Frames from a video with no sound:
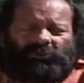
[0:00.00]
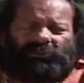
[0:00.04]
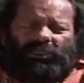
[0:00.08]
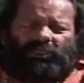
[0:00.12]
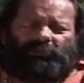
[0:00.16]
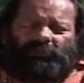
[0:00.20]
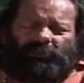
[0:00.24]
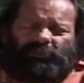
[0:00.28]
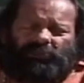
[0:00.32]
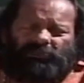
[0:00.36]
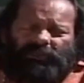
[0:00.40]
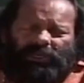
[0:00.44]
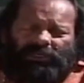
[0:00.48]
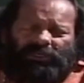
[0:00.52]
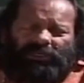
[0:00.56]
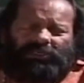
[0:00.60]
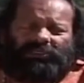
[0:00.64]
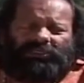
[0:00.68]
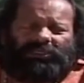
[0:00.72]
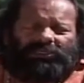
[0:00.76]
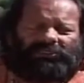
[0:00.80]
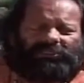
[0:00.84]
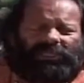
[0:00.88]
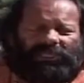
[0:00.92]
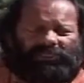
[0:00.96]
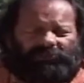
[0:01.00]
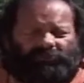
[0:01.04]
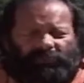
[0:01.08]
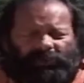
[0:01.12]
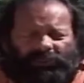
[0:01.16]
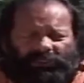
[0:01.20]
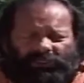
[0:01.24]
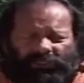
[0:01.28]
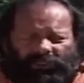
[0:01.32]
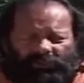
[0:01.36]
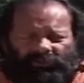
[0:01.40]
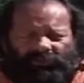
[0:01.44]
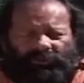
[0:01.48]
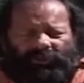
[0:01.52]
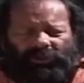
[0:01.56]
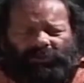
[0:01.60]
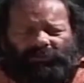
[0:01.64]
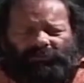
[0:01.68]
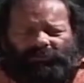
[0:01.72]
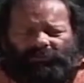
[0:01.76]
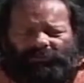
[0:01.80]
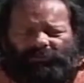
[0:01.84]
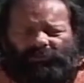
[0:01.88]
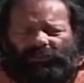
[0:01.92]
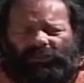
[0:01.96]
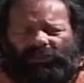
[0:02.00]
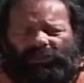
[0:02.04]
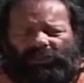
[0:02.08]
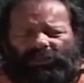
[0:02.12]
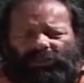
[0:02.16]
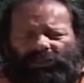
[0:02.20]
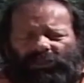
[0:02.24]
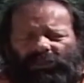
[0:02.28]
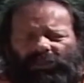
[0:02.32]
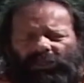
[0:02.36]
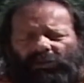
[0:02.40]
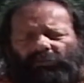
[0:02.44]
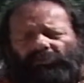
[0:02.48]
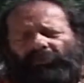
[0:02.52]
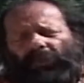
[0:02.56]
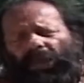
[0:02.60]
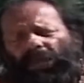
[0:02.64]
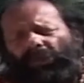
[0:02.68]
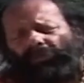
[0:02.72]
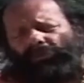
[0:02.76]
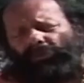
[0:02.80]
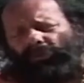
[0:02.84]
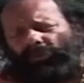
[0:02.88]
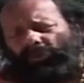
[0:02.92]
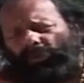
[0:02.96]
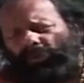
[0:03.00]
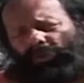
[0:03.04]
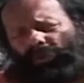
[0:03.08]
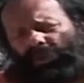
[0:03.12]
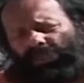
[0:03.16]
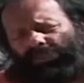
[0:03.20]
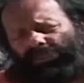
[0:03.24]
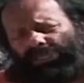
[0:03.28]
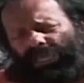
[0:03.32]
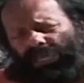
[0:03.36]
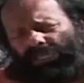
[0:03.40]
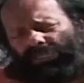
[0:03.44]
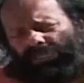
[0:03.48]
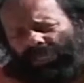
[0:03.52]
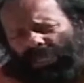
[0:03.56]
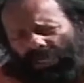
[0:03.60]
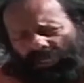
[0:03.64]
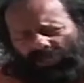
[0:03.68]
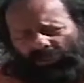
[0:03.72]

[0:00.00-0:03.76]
सर्वेश्वरानंद के साथ बैठेंगे मैं भी लोगों के साथ